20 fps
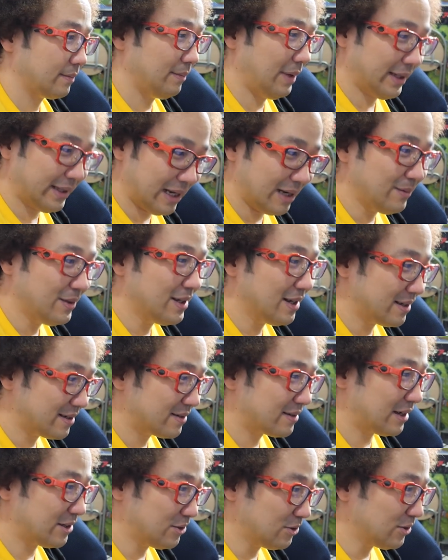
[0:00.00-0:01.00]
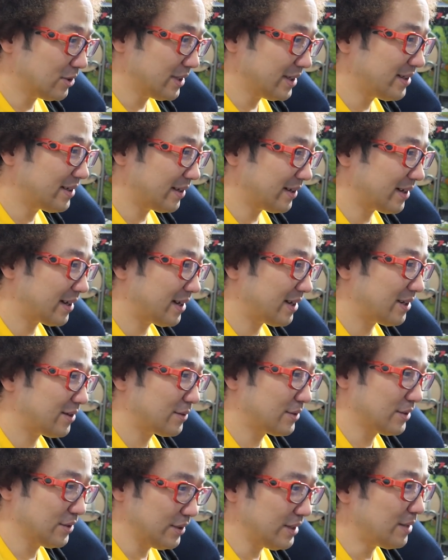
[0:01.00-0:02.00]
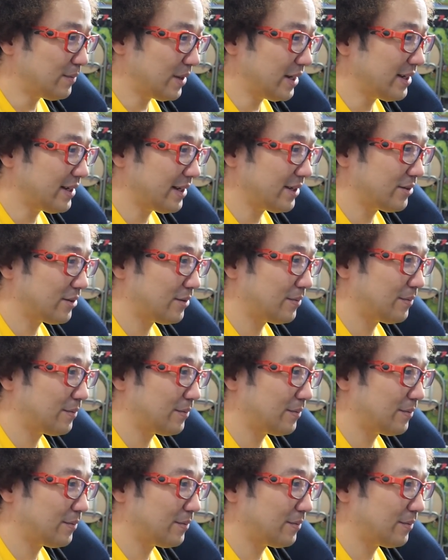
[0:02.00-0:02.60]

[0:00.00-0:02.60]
まあ旅立つ覚悟ができたならついてまいれ